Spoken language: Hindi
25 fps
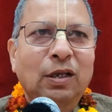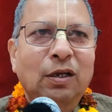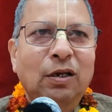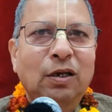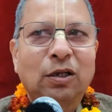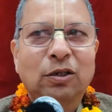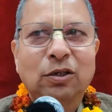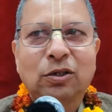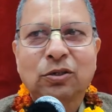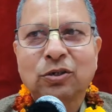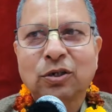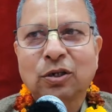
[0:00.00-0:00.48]

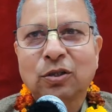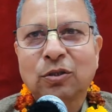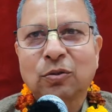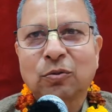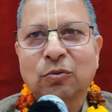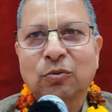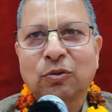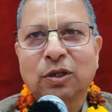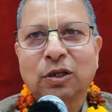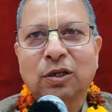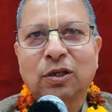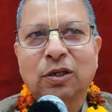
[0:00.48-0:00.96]
राजा
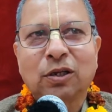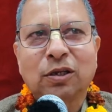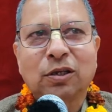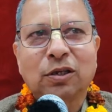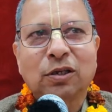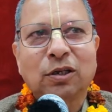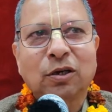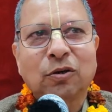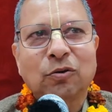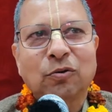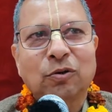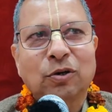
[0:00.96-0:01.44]
शांतनु देख रहे हैं ये
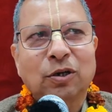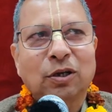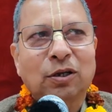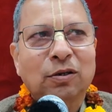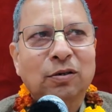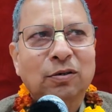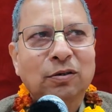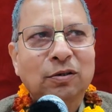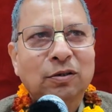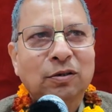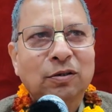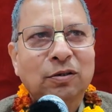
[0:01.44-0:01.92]
क्या हो रहा
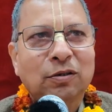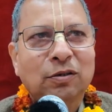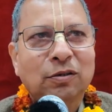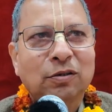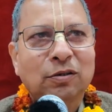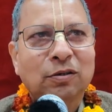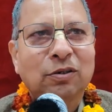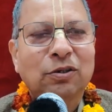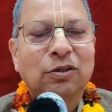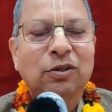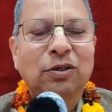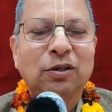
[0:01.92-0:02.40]
है
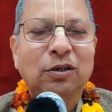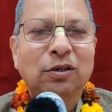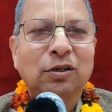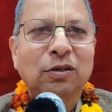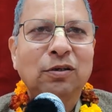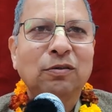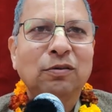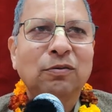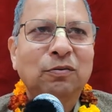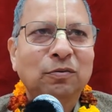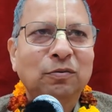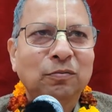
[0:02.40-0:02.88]
ठीक है
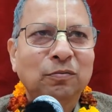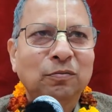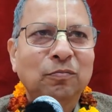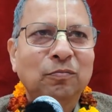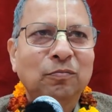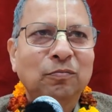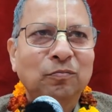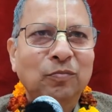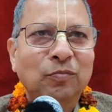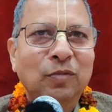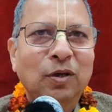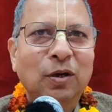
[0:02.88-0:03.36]

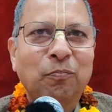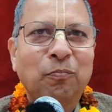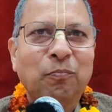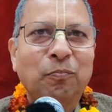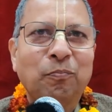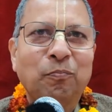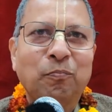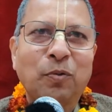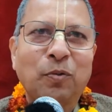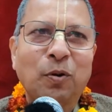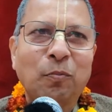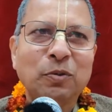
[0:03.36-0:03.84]
अब
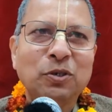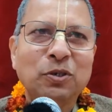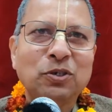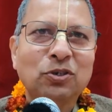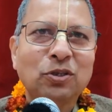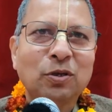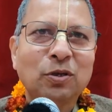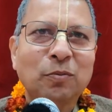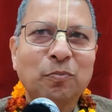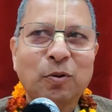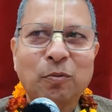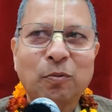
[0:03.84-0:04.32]

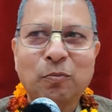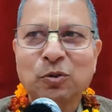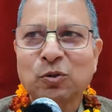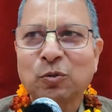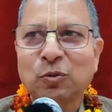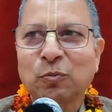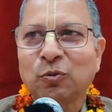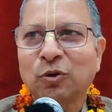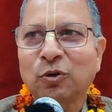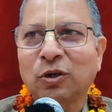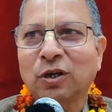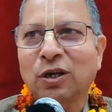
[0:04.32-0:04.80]
प्रॉमिस था प्रॉमिस
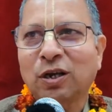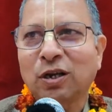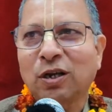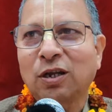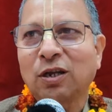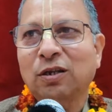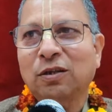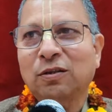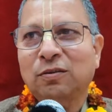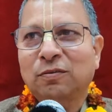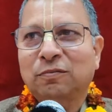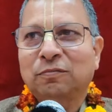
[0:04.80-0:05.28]
तो पूरा करना
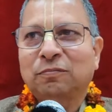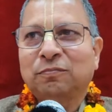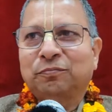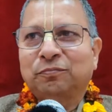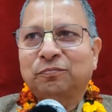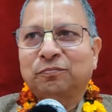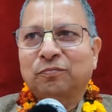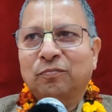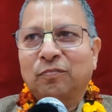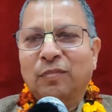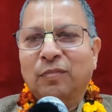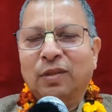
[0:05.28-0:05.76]

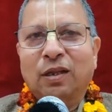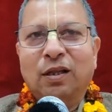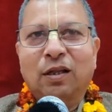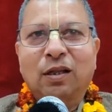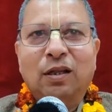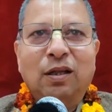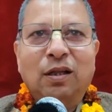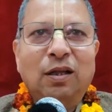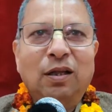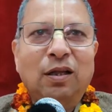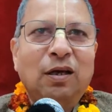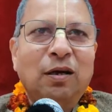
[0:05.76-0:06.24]
है
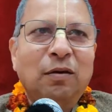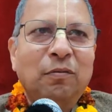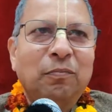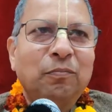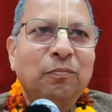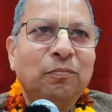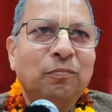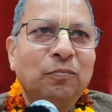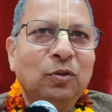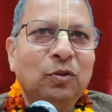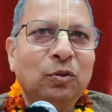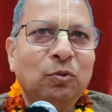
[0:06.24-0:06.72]

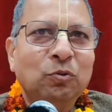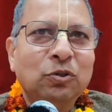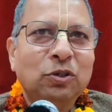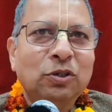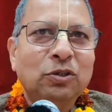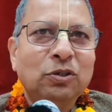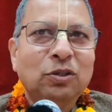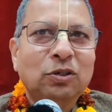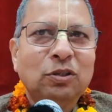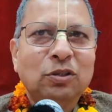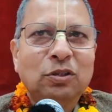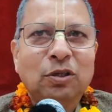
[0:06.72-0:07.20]
अब
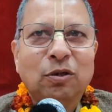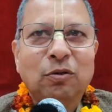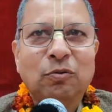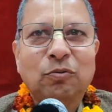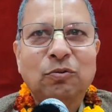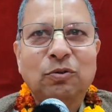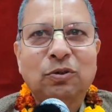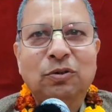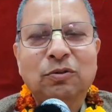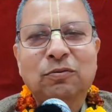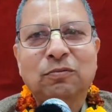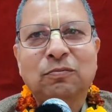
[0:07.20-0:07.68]
दूसरी संतान
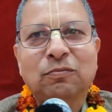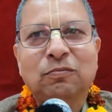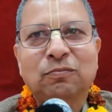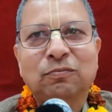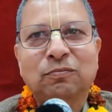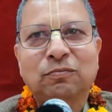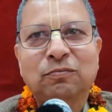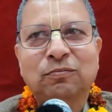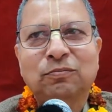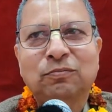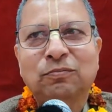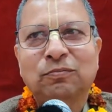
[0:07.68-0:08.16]
होगी
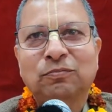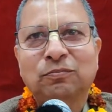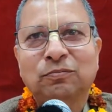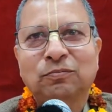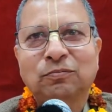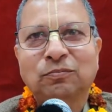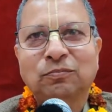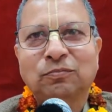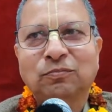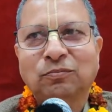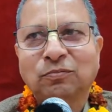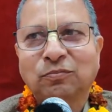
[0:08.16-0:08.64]

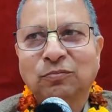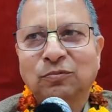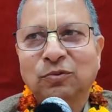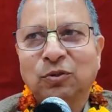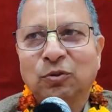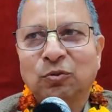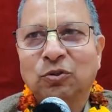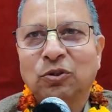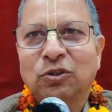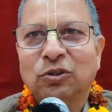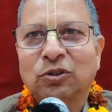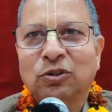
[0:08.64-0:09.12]

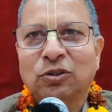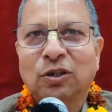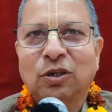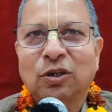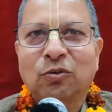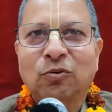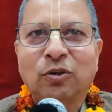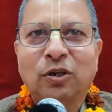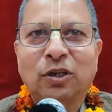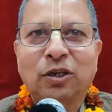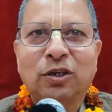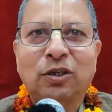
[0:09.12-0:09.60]
दूसरी
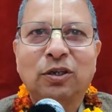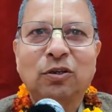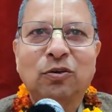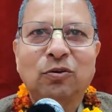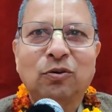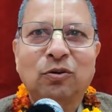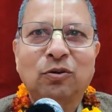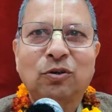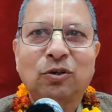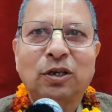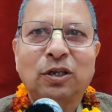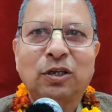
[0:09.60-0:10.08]
संतान को लेगी
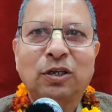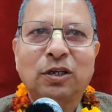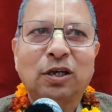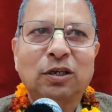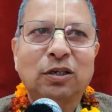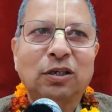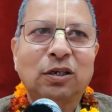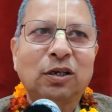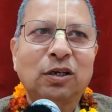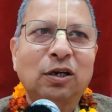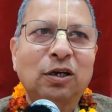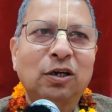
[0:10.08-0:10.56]
और ले
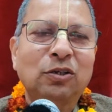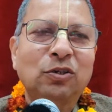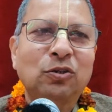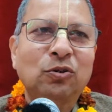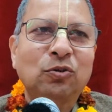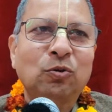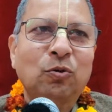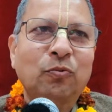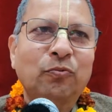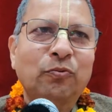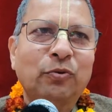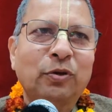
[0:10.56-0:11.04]
जाके गंगा जी
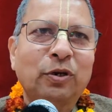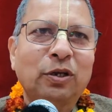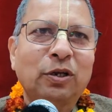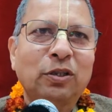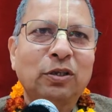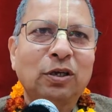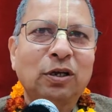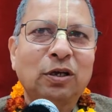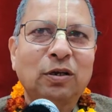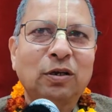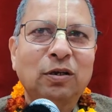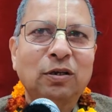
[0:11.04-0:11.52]
को ऑफर कर
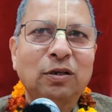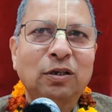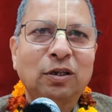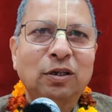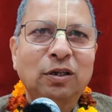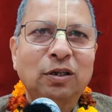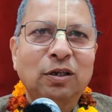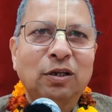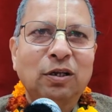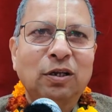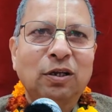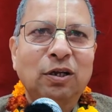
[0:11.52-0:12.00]
दिया
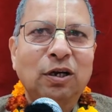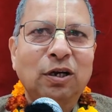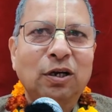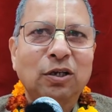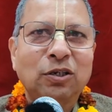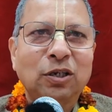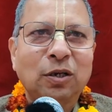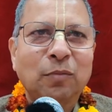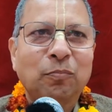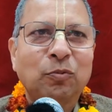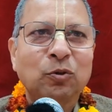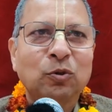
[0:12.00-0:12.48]
गंगा
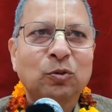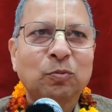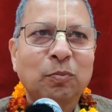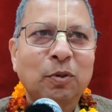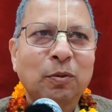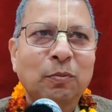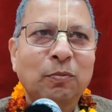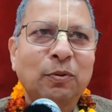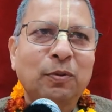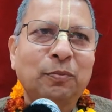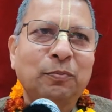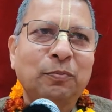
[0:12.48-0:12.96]
जी आपको
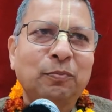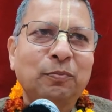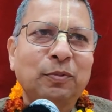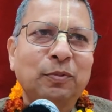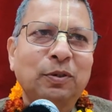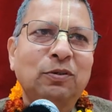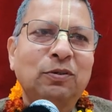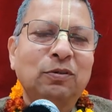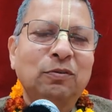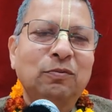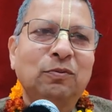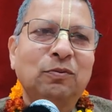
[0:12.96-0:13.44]

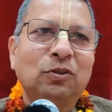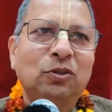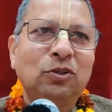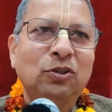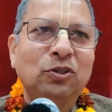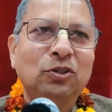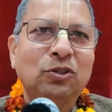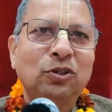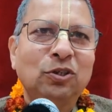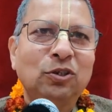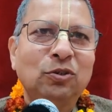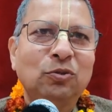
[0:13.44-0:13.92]
समर्पण
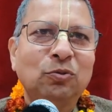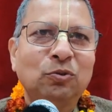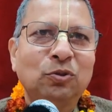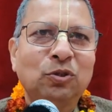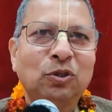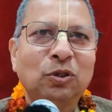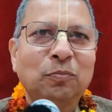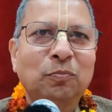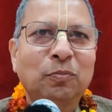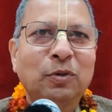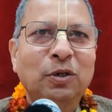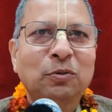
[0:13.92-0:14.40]
तीसरी
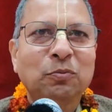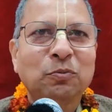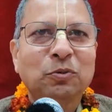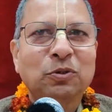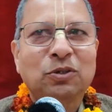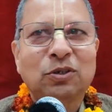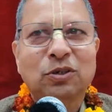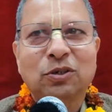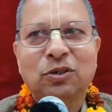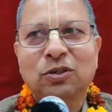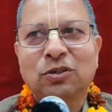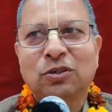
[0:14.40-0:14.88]
चौथी पाँचवीं
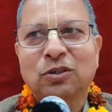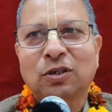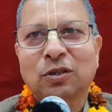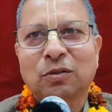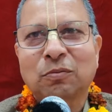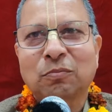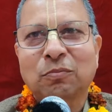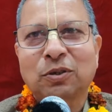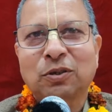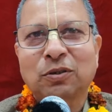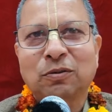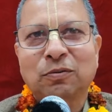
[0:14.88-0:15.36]
छठी
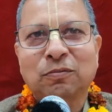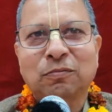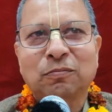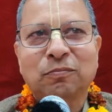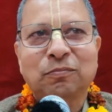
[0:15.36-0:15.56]
सातवीं